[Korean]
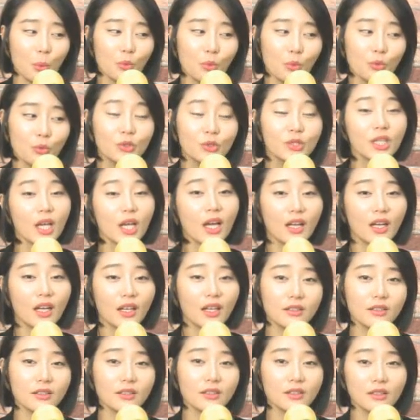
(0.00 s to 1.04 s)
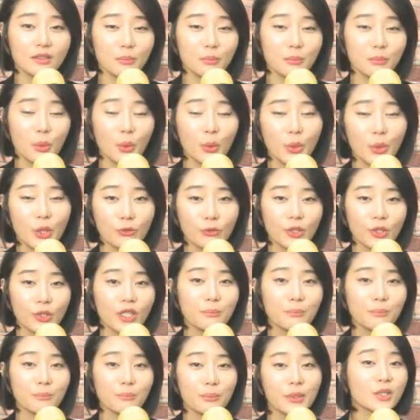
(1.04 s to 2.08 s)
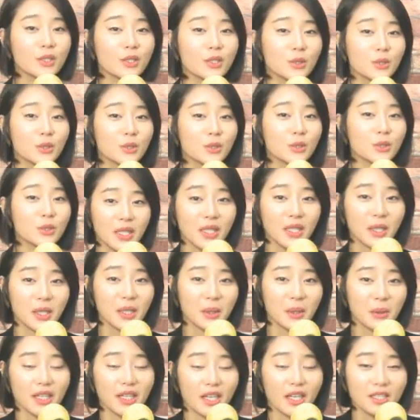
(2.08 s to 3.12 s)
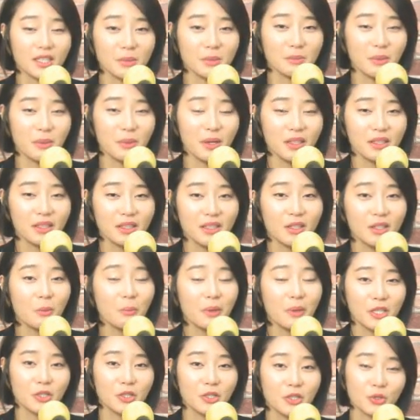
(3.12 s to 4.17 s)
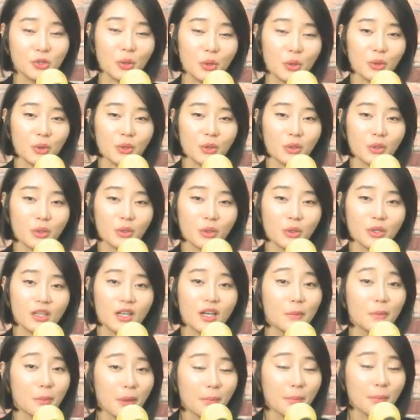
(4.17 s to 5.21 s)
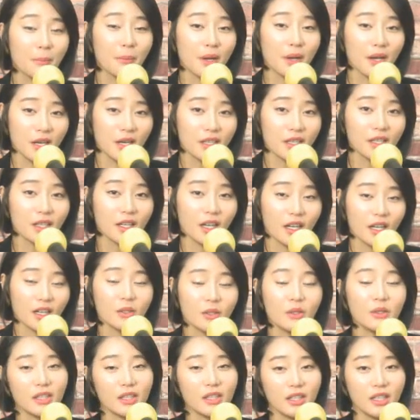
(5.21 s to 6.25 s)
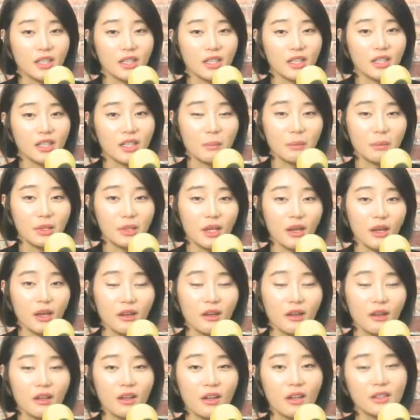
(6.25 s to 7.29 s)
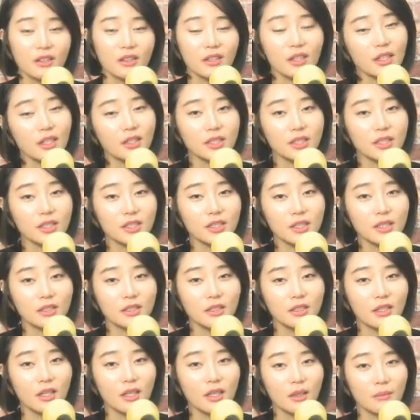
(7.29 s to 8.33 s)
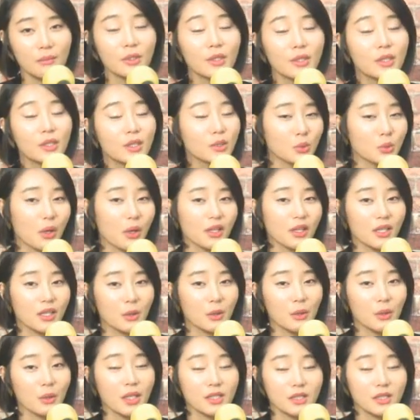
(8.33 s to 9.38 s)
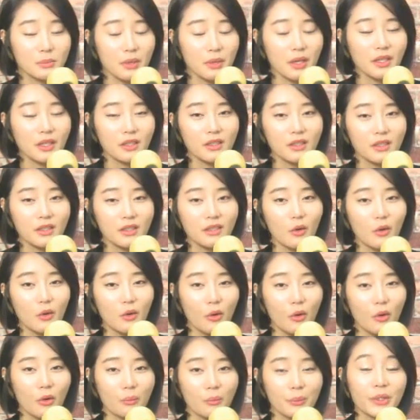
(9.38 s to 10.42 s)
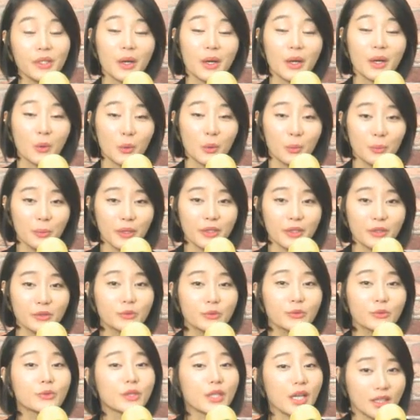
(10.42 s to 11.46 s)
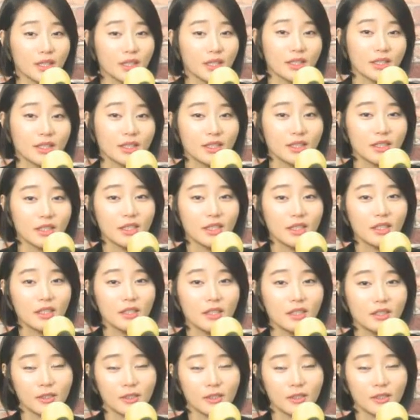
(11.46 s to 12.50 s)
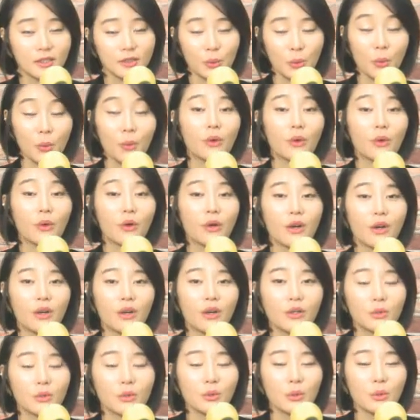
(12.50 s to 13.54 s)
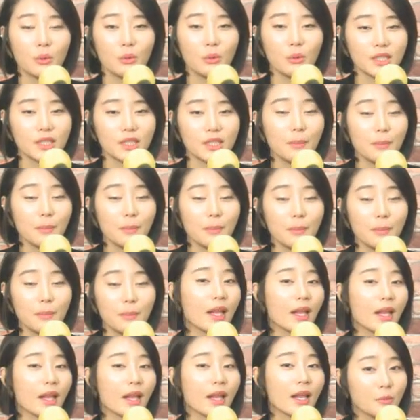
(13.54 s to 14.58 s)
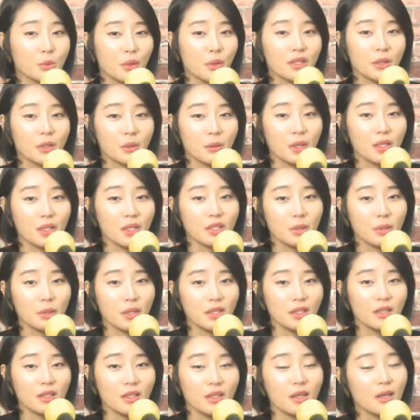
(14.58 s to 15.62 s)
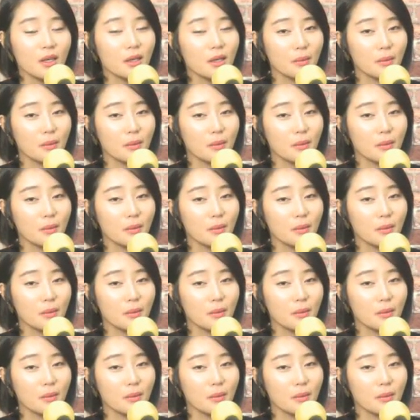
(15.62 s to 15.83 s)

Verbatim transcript: 뭐 우산 뭐냐 우리는 비를 좋아한다고 얘기하지만 이런 말이 있죠. 그 반말리가 그런 얘기를 했다고 합니다. 당신은 비를 좋아한다고 하지만 어, 비가 오면은 우산을 쓰고 또 당신은 바람을 좋아한다고 하지만